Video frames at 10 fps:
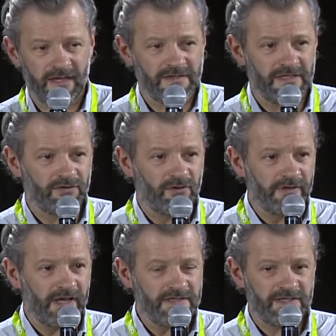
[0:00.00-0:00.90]
Cette
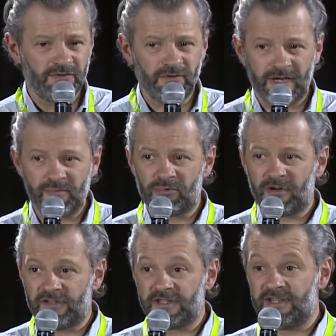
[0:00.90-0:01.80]
relocalisation répond en
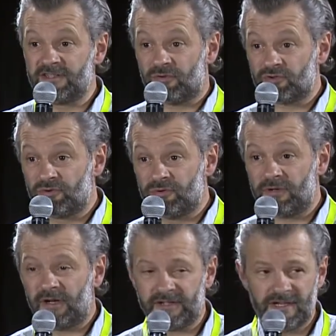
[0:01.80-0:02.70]
fait à des enjeux.
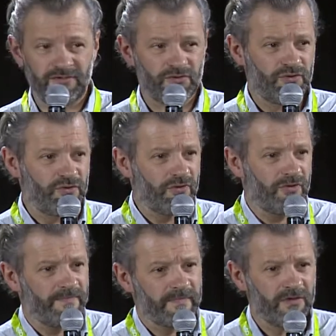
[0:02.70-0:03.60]
il y a des enjeux,
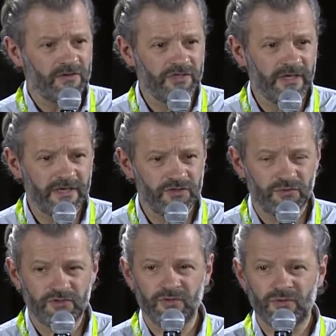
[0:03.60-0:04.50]
euh, je dirais,
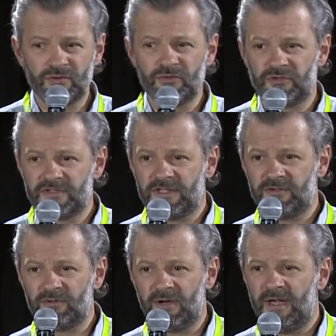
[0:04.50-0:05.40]
sociaux ou
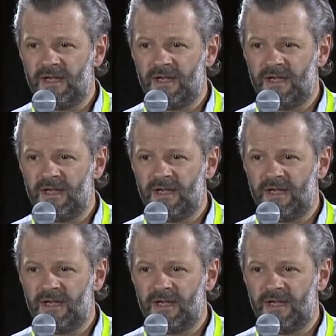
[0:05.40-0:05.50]
sociétaux